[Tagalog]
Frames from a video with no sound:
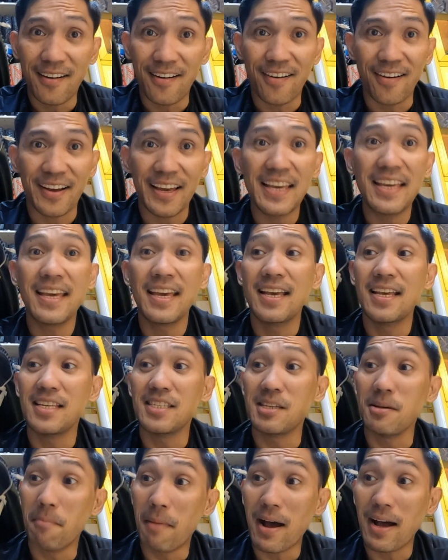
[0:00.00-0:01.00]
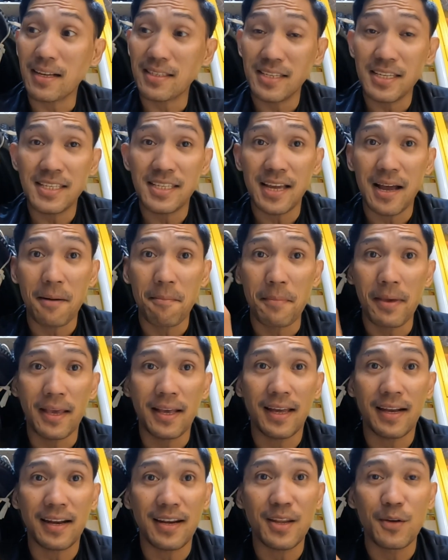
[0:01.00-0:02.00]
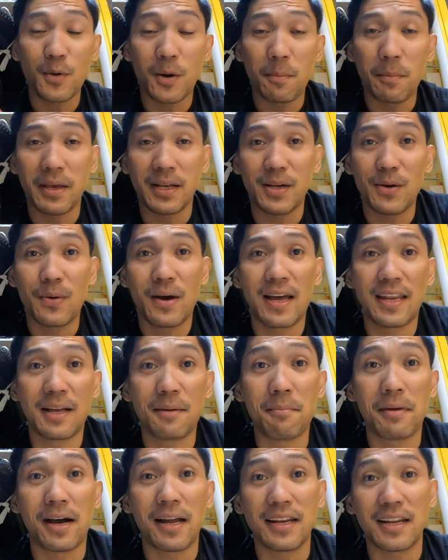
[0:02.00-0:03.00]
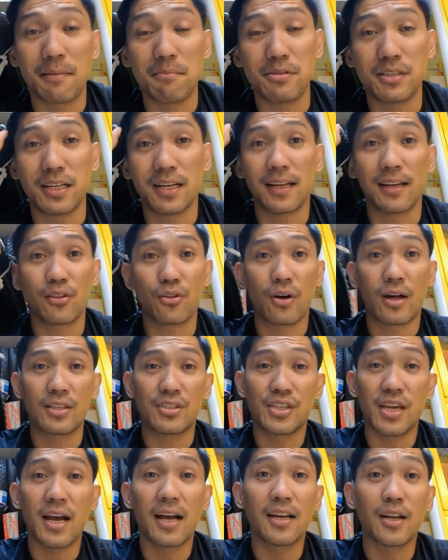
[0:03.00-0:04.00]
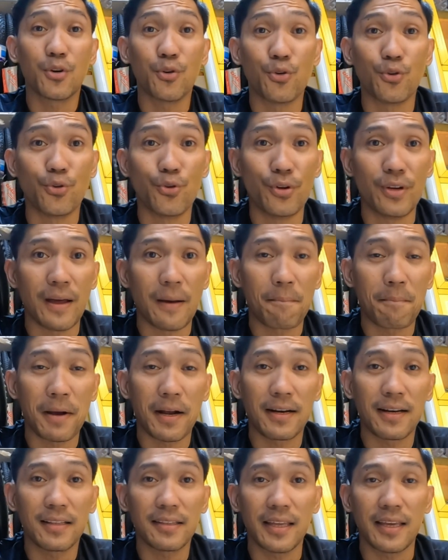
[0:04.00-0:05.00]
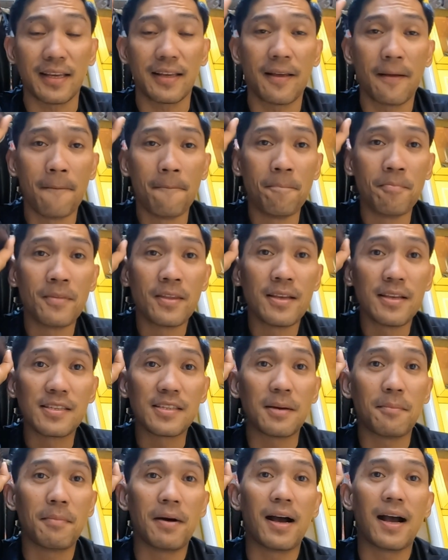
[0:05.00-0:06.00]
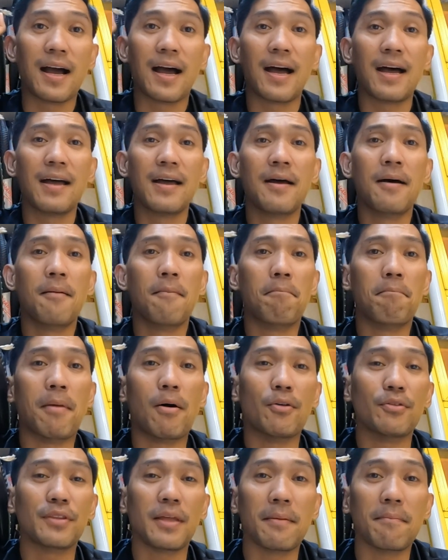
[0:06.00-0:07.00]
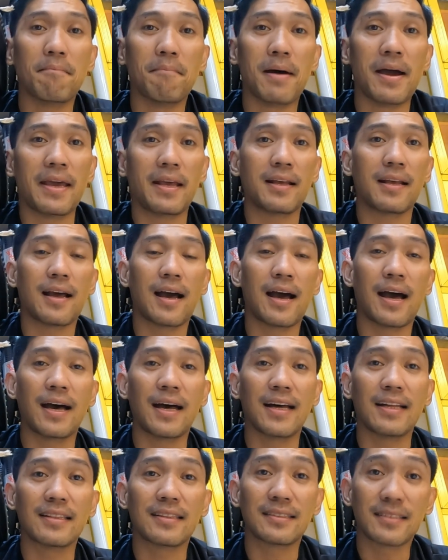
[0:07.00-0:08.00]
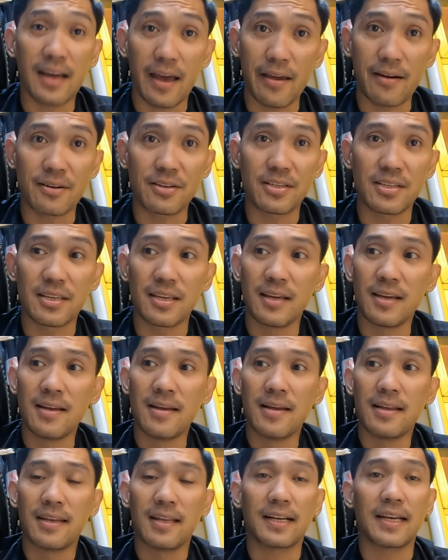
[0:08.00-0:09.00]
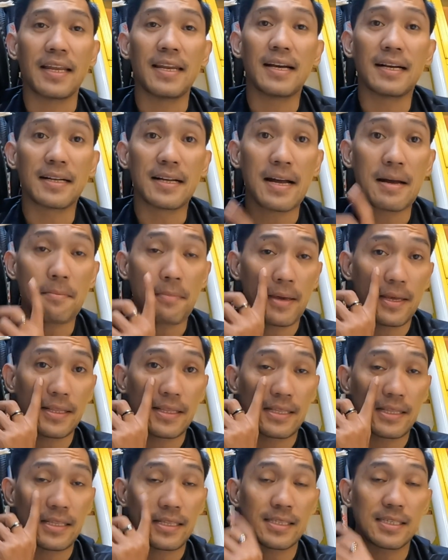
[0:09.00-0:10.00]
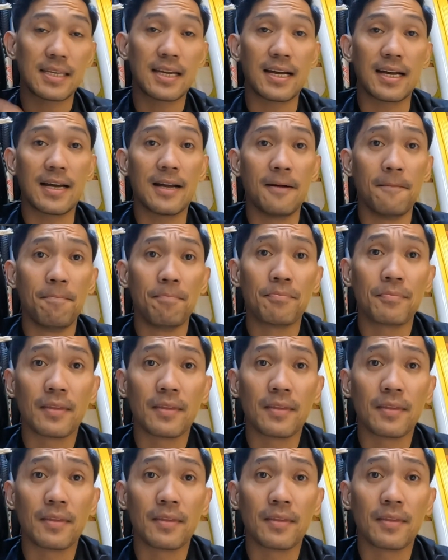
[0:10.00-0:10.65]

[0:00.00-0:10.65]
Okay? Si Maxis ang may karaniwang may gawa ng mga knobs na ganito. At siya ang nangunguna pagdating sa mga mountain bike uh, tires na ginagamit sa